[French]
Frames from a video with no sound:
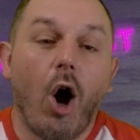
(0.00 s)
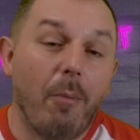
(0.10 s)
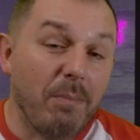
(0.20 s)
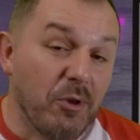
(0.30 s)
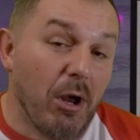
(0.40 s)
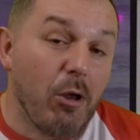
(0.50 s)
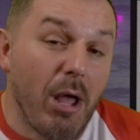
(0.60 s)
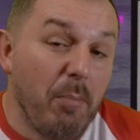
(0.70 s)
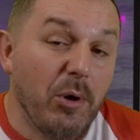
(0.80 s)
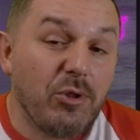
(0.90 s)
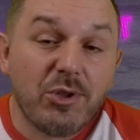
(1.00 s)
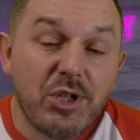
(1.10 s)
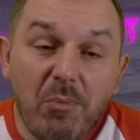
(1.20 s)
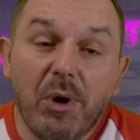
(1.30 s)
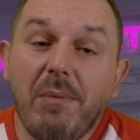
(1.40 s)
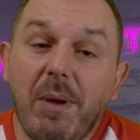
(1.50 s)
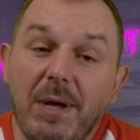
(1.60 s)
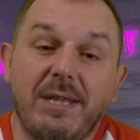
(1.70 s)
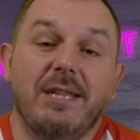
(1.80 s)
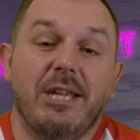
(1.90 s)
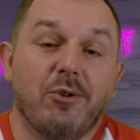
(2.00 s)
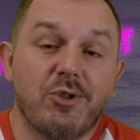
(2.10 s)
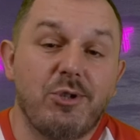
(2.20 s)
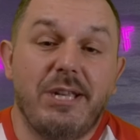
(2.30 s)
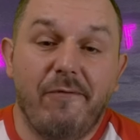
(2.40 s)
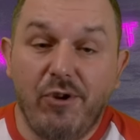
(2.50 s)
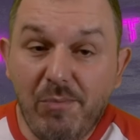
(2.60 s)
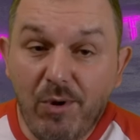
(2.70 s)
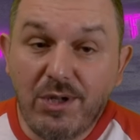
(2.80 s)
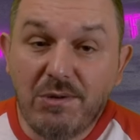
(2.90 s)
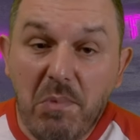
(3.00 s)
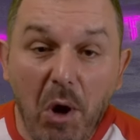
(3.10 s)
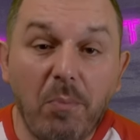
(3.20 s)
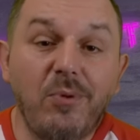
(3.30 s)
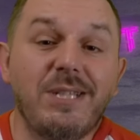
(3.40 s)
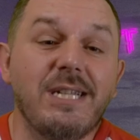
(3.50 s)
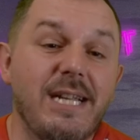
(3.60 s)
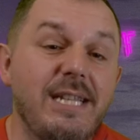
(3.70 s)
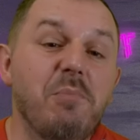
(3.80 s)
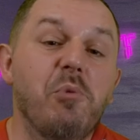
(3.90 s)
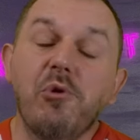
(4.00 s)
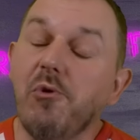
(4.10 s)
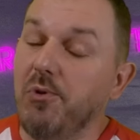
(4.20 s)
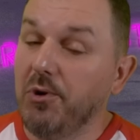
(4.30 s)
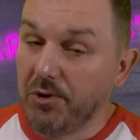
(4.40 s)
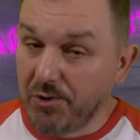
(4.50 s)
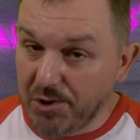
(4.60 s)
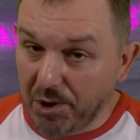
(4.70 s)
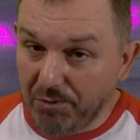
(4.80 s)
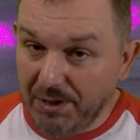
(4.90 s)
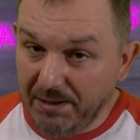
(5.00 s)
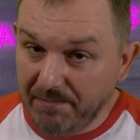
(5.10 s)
En même temps, à leur époque, non seulement les bébêtes étaient dangereuses et venimeuses, mais en plus elles étaient beaucoup plus grandes qu'aujourd'hui.